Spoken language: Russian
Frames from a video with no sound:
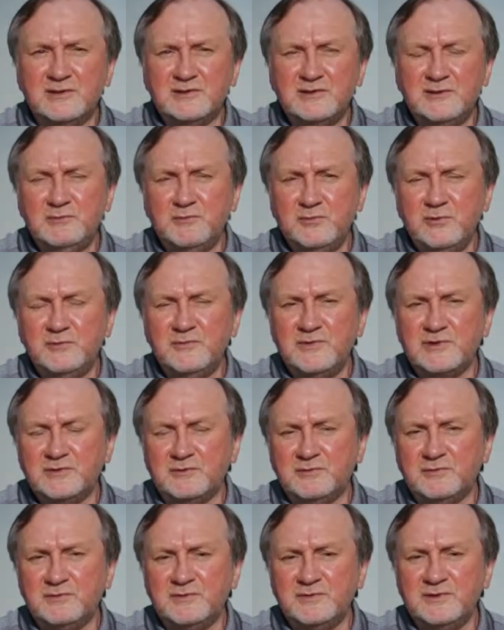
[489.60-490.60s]
должны помнить,
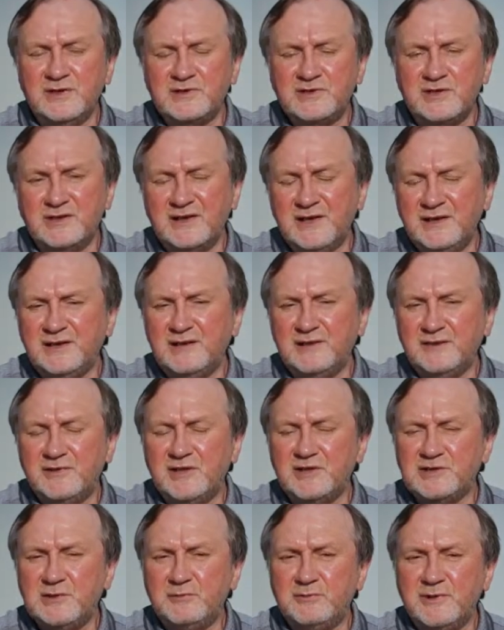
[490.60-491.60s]
что наши коллеги,
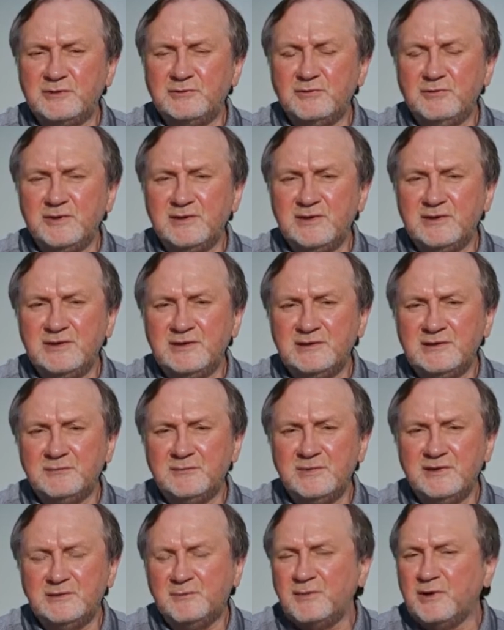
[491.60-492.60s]

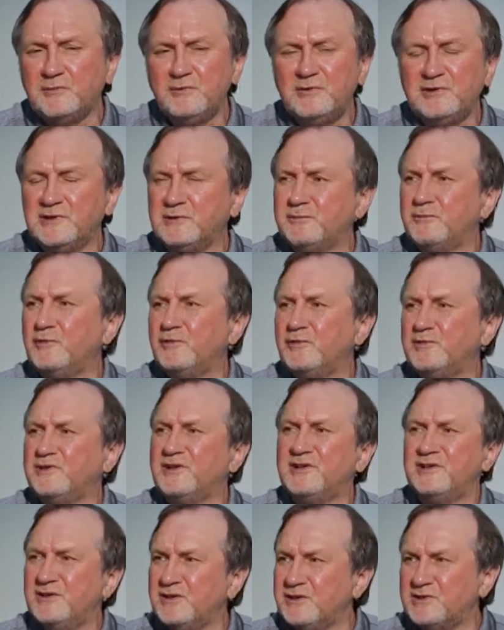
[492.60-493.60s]
врачи-патологоанатомы, спокойно
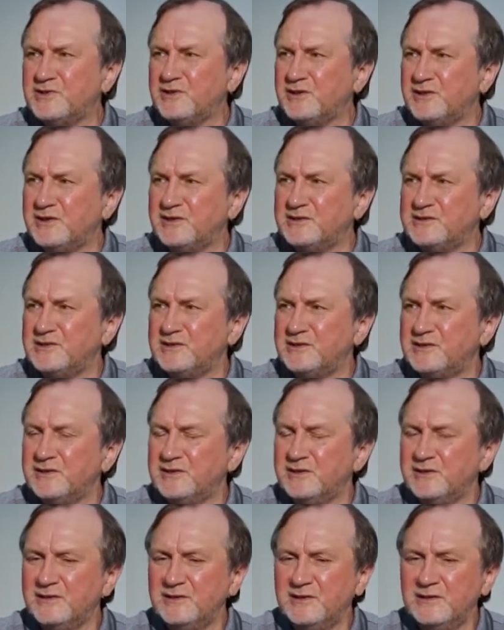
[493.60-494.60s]
используют различные
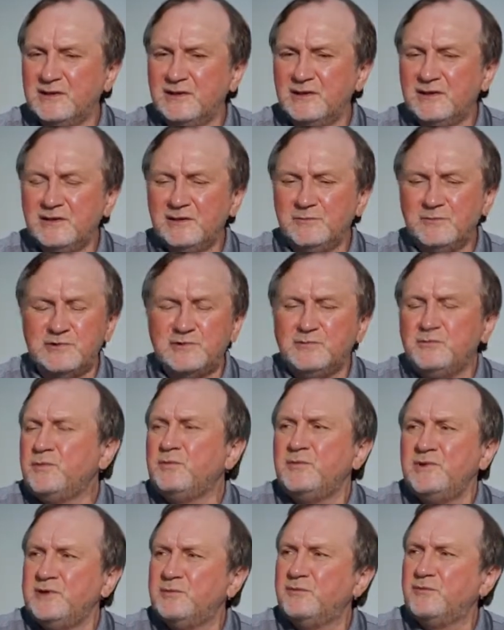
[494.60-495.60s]
красители.
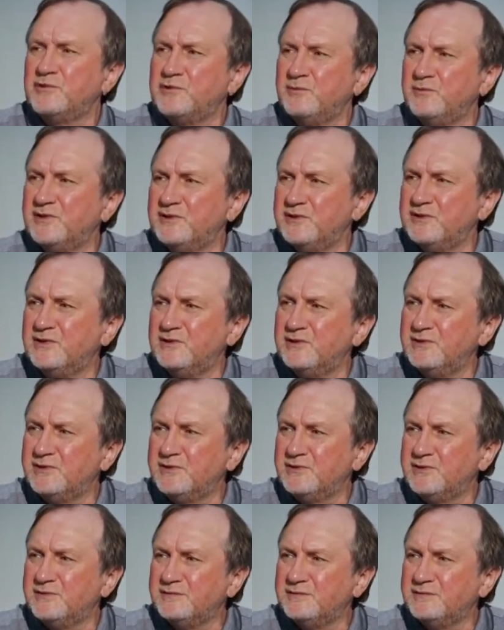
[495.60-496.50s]
Почему мы не можем это делать?